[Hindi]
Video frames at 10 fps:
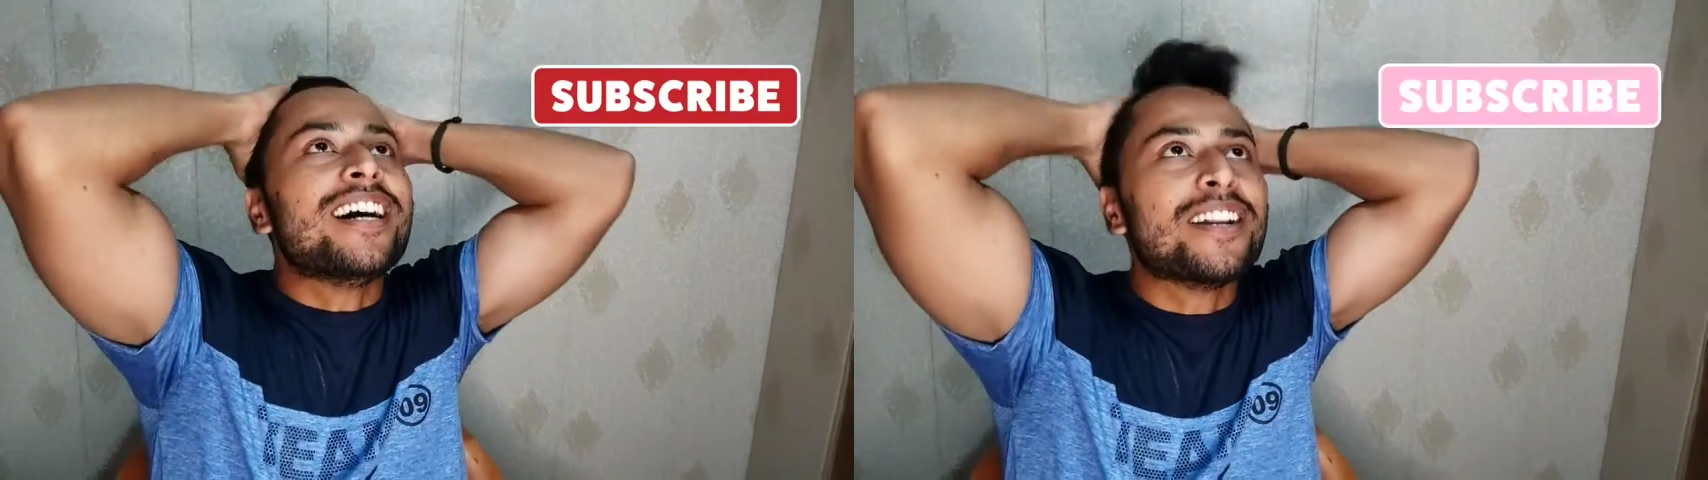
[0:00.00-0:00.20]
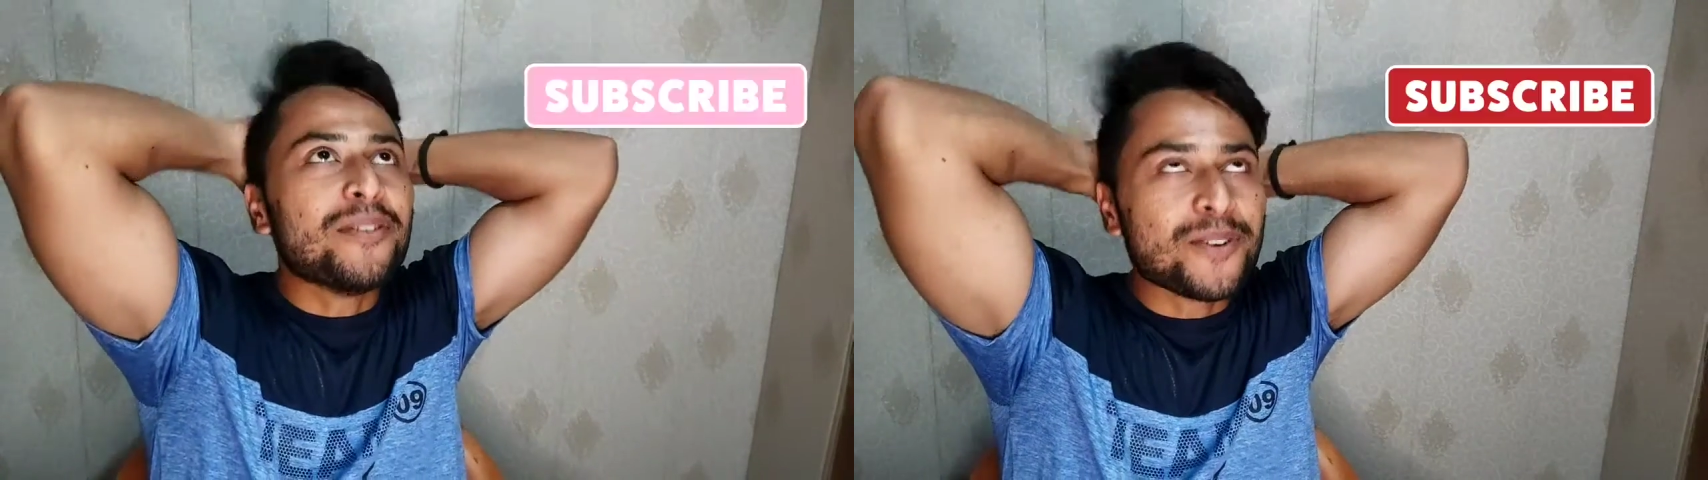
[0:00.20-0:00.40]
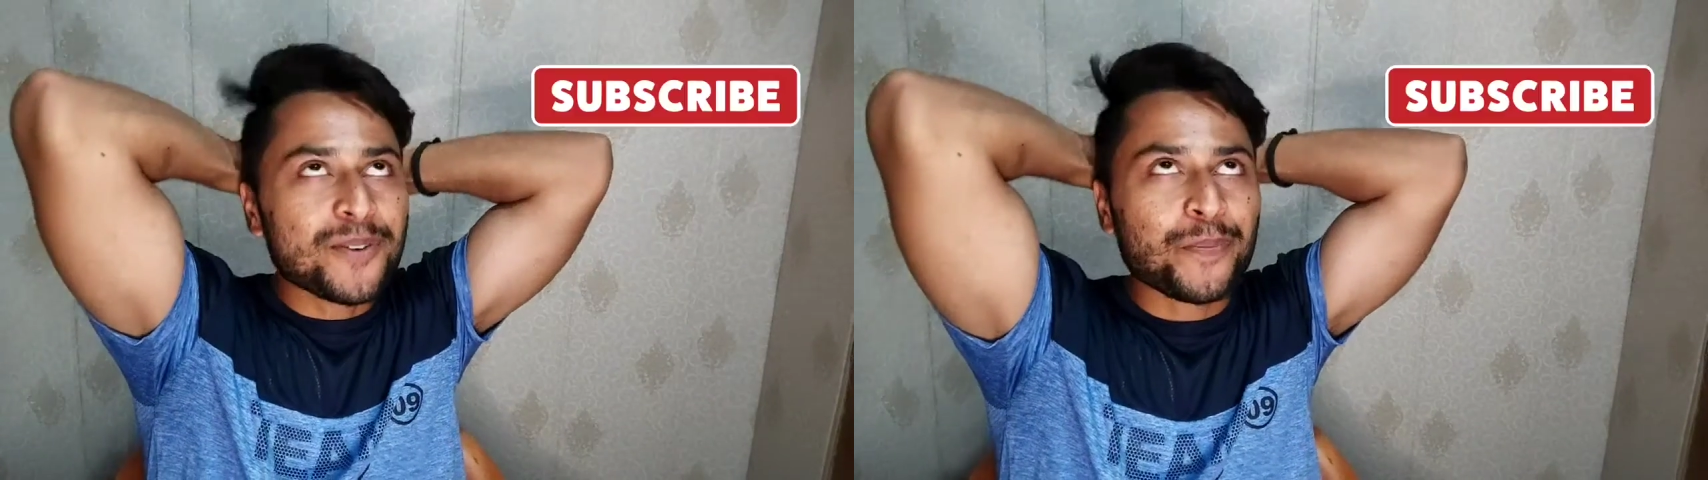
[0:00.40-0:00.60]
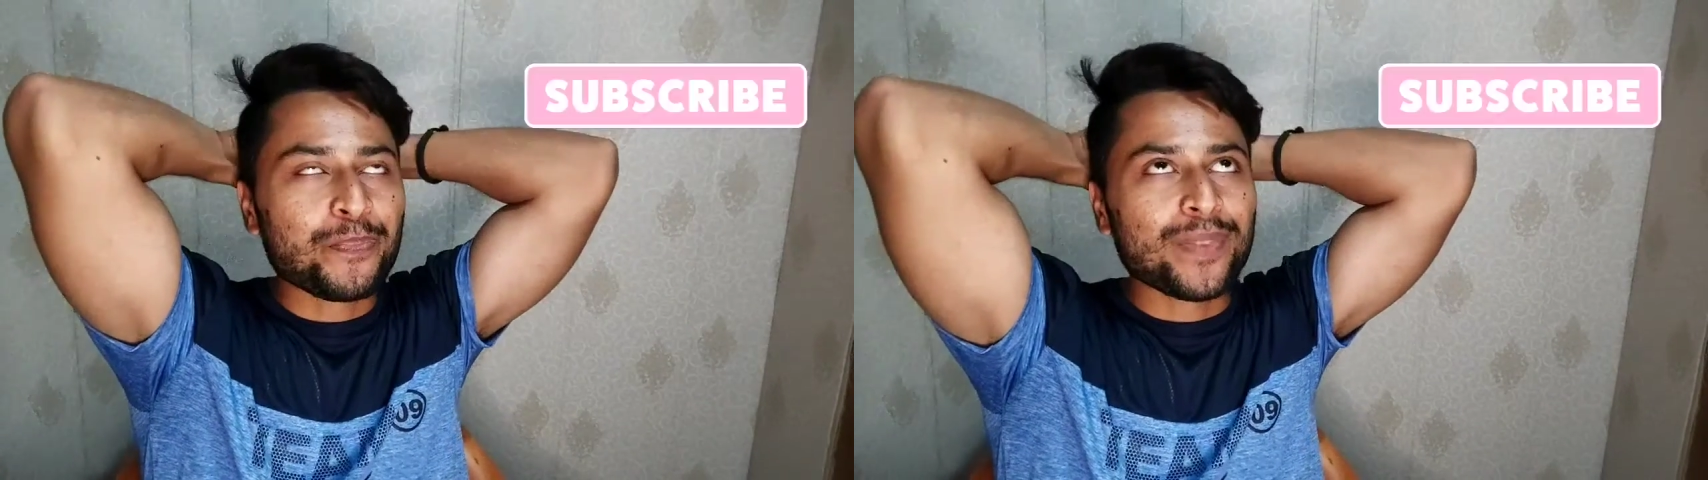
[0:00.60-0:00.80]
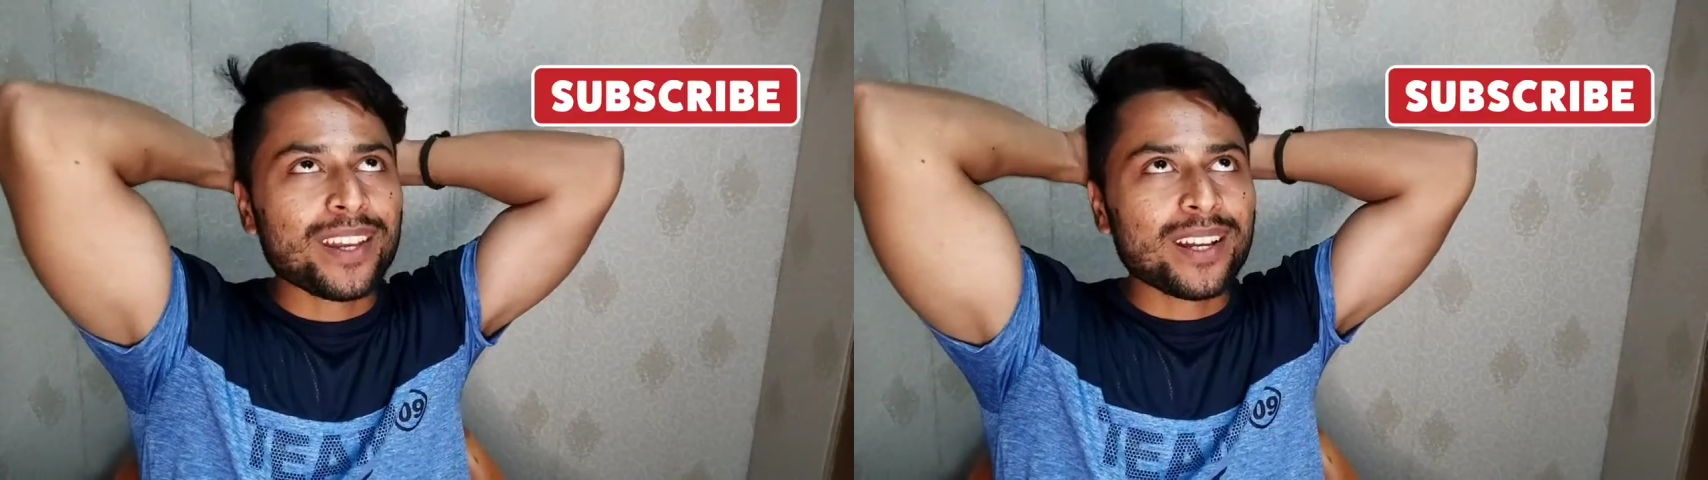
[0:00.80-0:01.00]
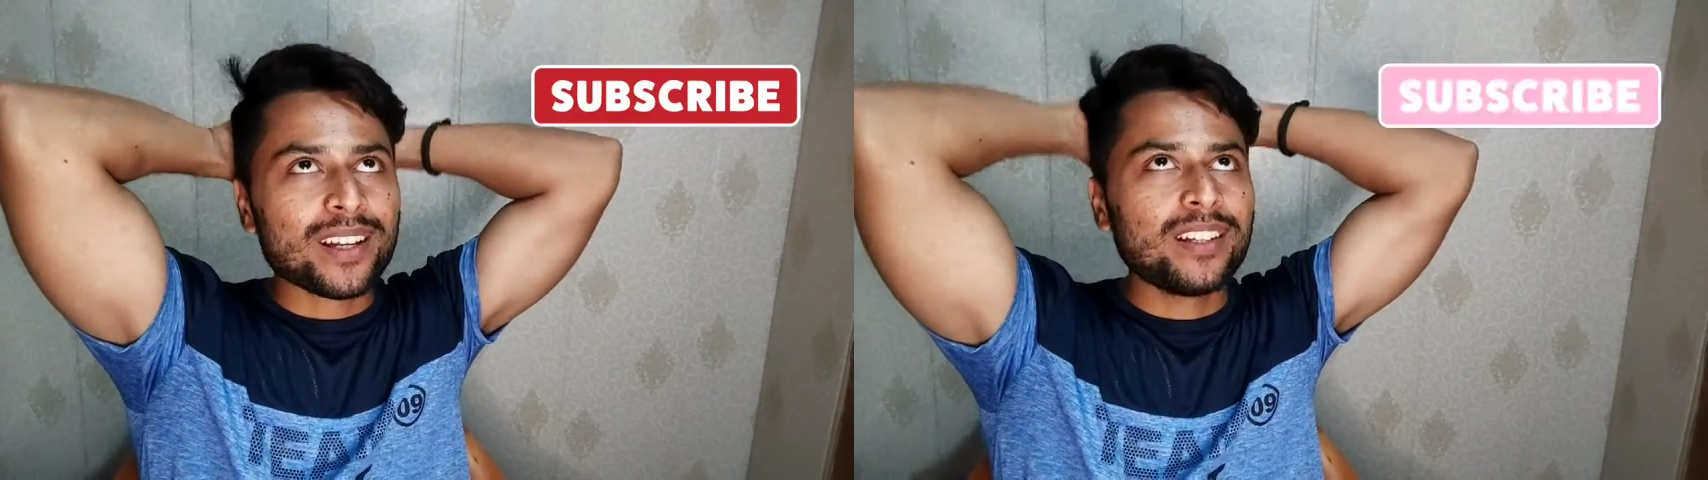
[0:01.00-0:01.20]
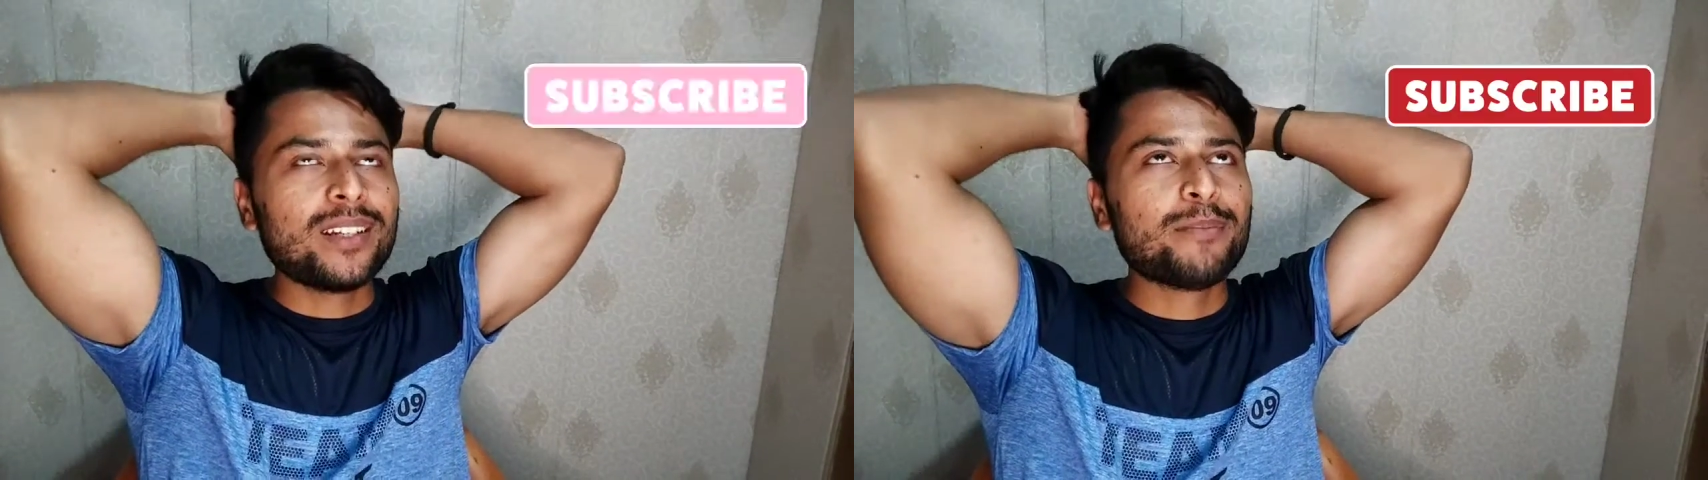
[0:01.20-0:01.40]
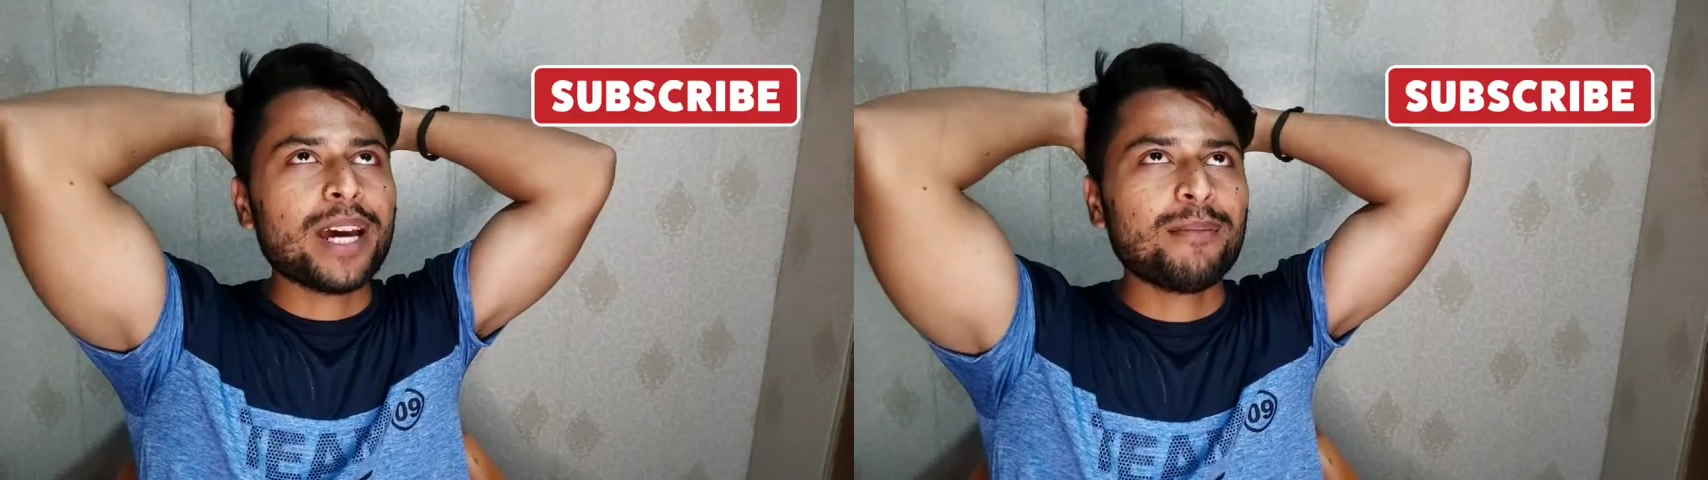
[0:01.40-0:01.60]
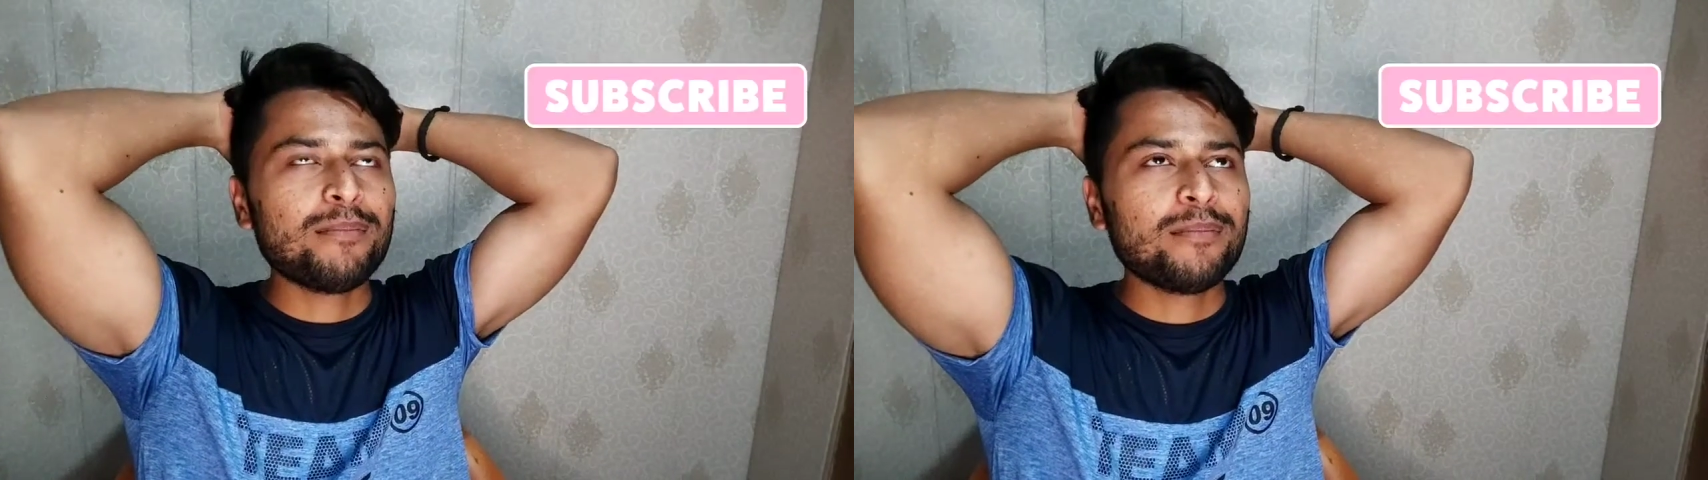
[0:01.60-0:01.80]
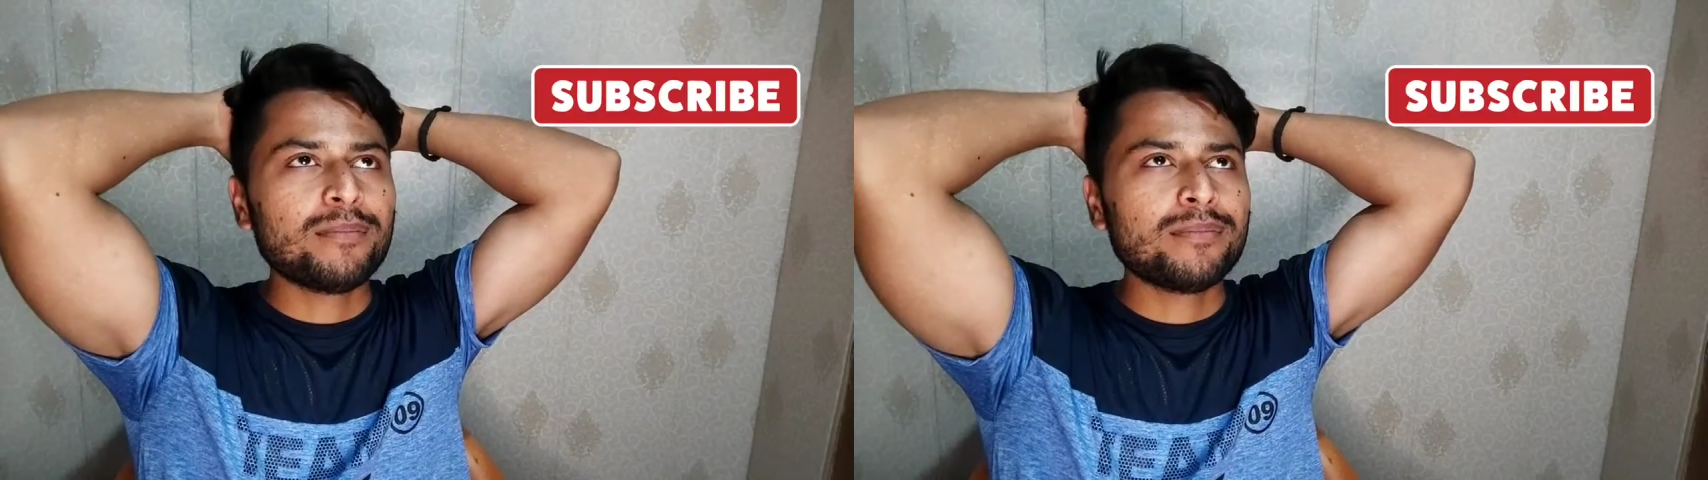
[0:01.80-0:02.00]
आया ना वो
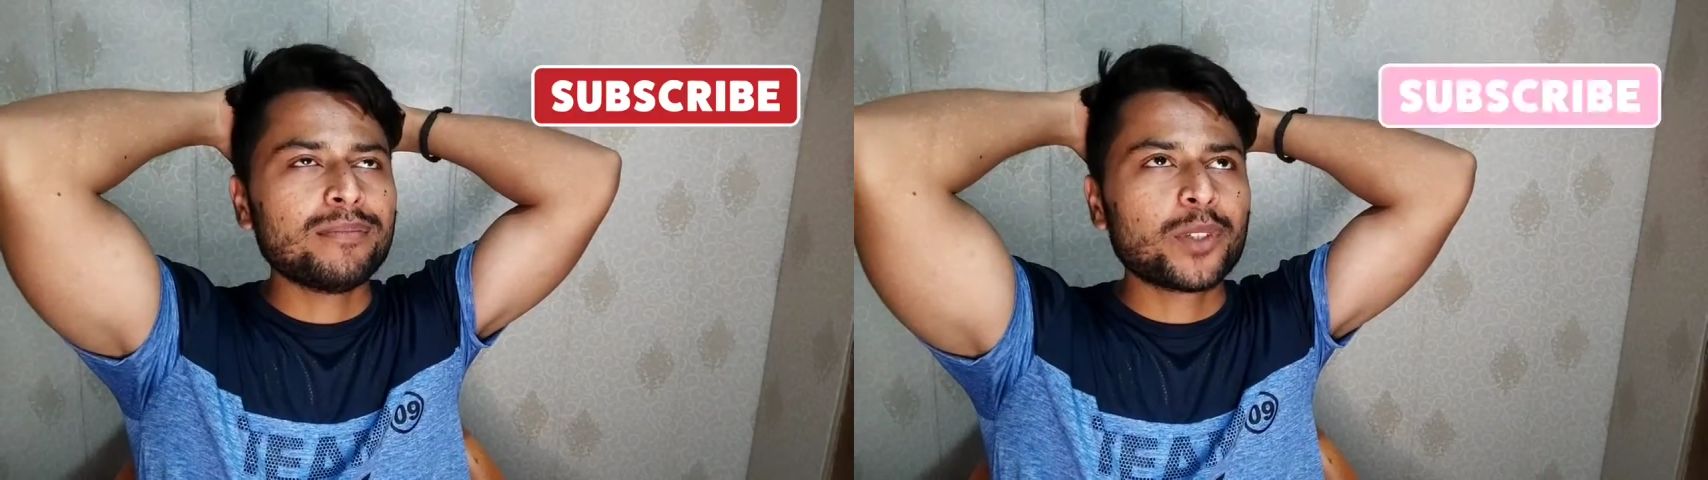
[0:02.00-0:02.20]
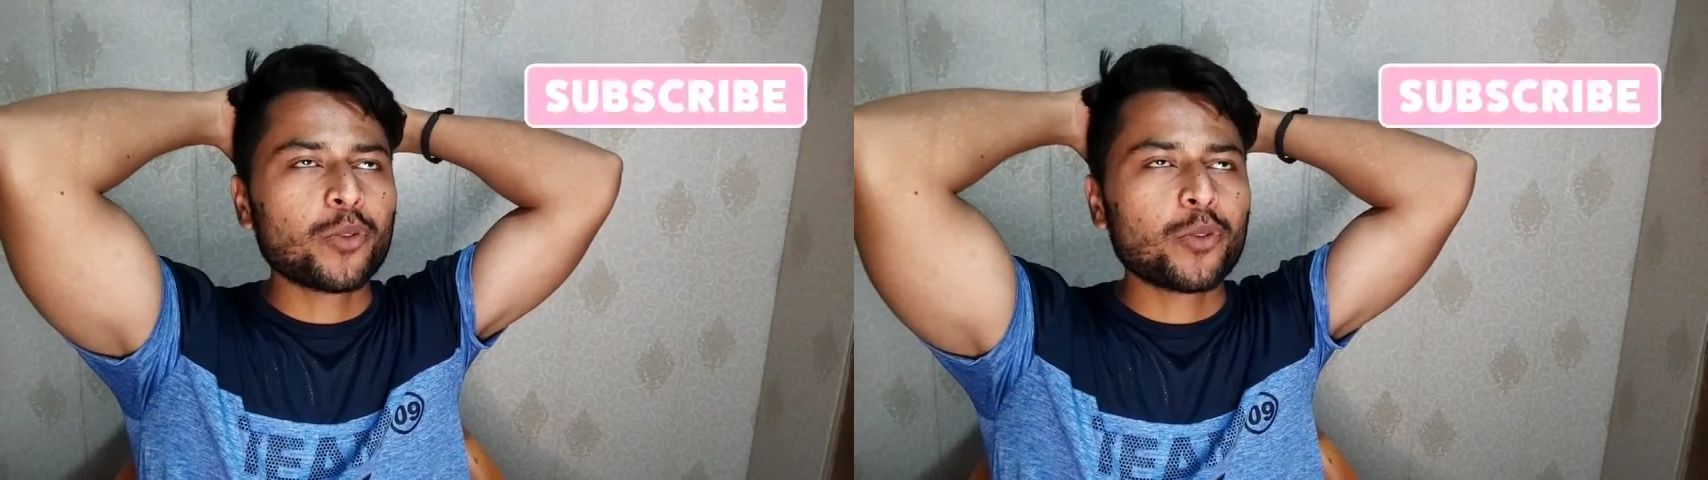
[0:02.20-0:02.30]
बहम